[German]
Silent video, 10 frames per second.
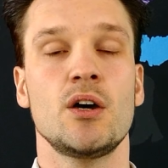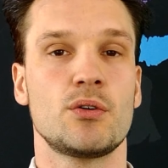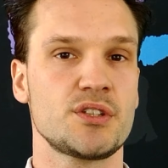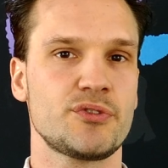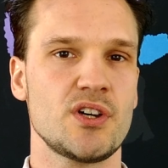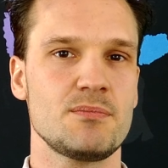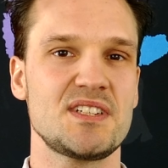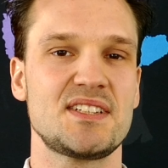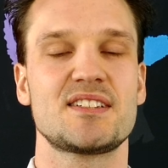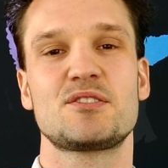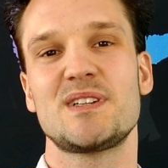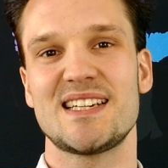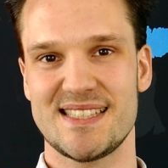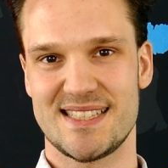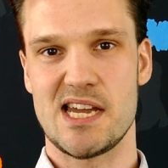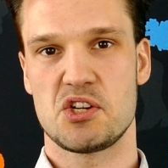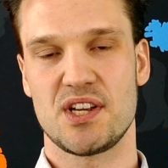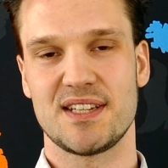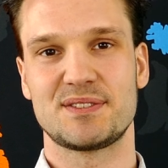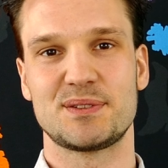und ich freue mich, dass du mir deine Zeit
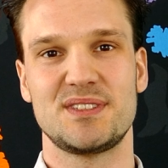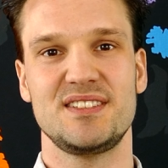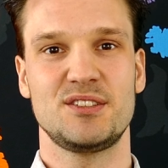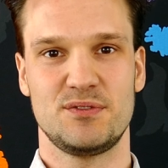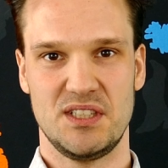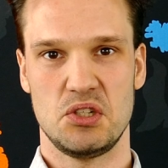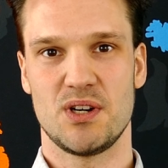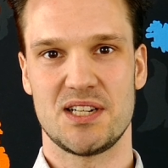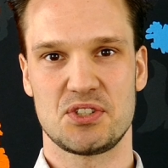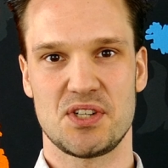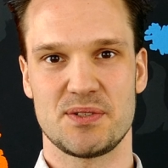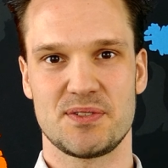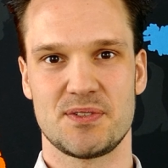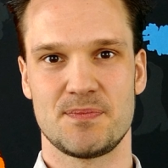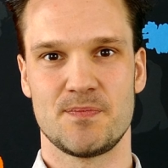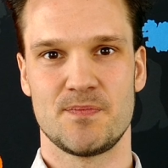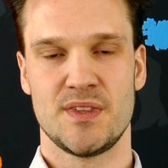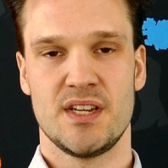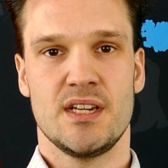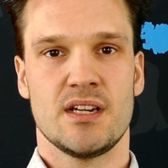schenkst und dieses Video anschaust.
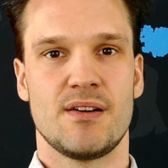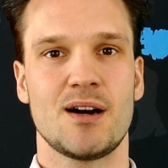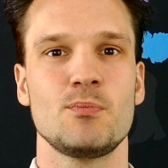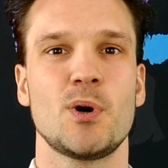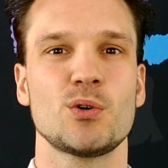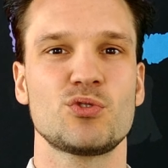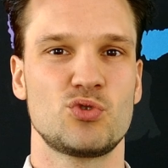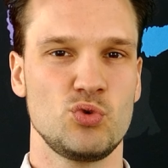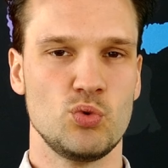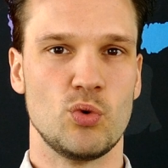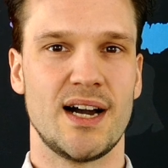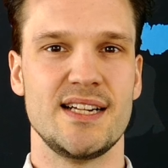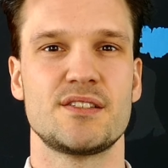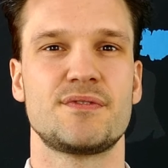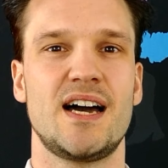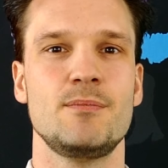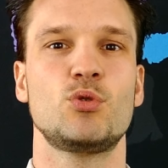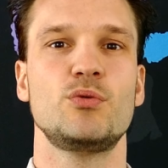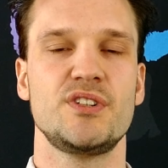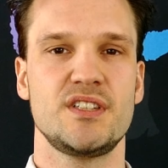Warum brauchst du als
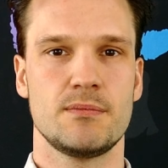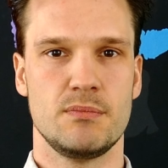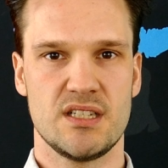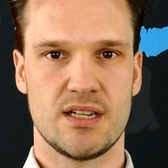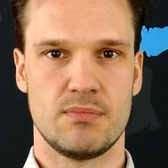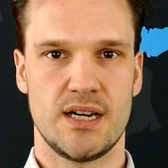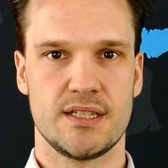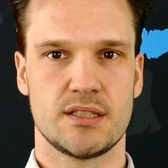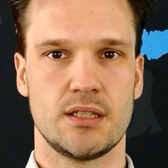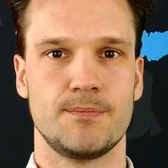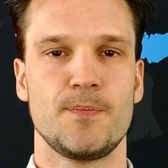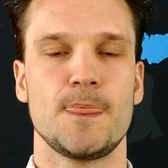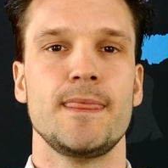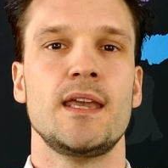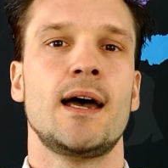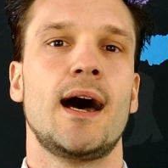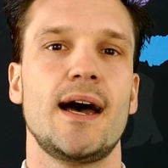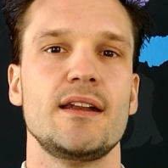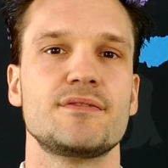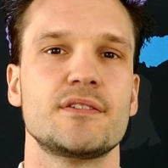freiberuflicher Mitarbeiter
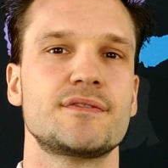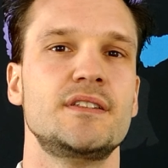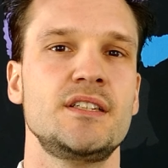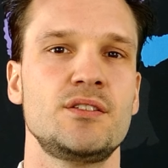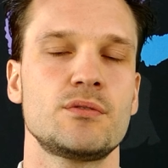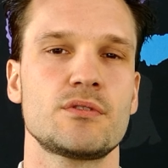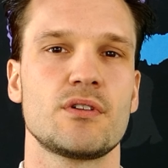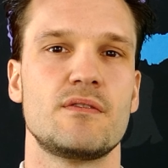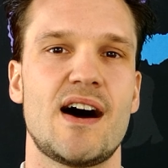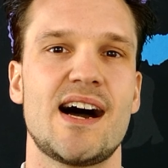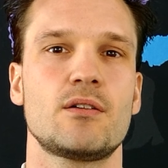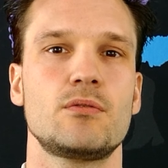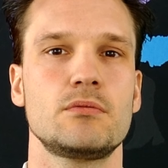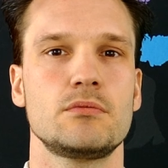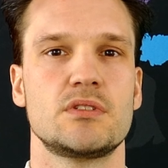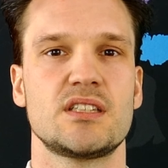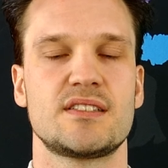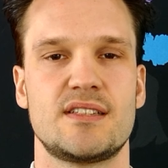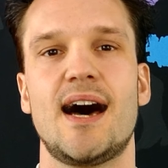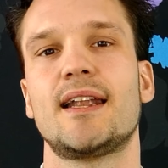eine Verpflichtung zur Wahrung
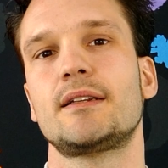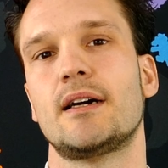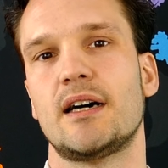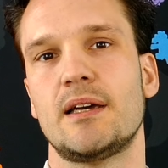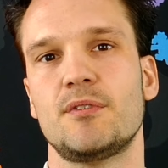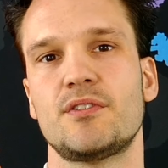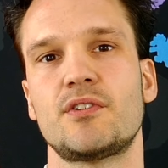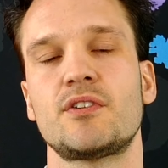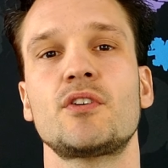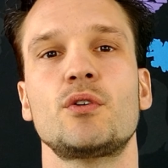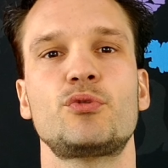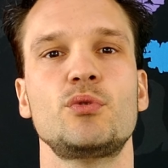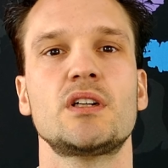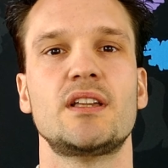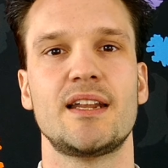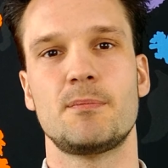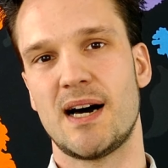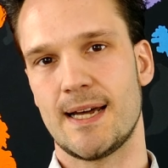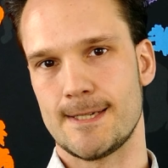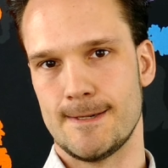des Datengeheimnisses für deine
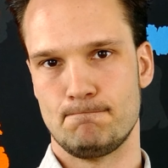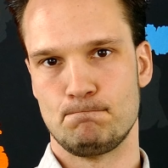Partner?